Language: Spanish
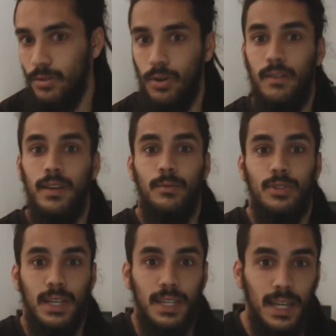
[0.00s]
No la
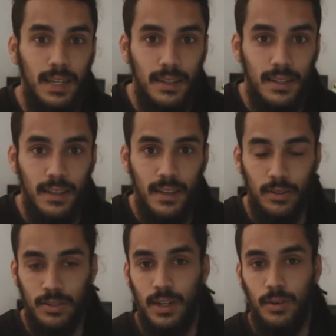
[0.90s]
vayamos a liar y
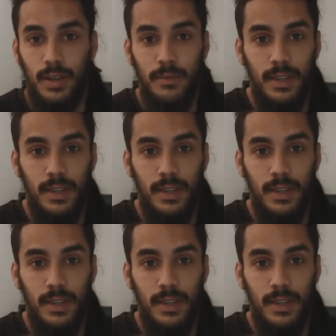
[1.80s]
nos salga una